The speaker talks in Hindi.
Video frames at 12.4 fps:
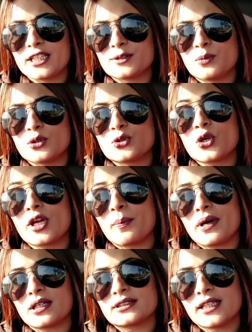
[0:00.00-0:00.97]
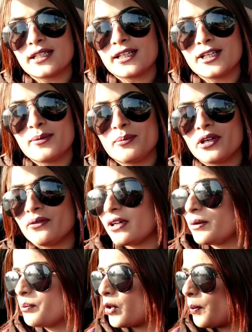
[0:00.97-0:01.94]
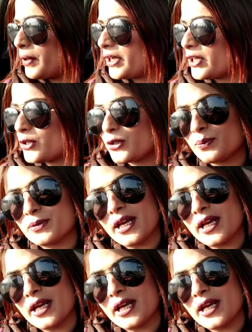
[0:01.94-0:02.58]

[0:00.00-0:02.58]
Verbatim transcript: एक्सपो जो कि पाकिस्तान का नंबर वन प्रॉपर्टी यूट्यूब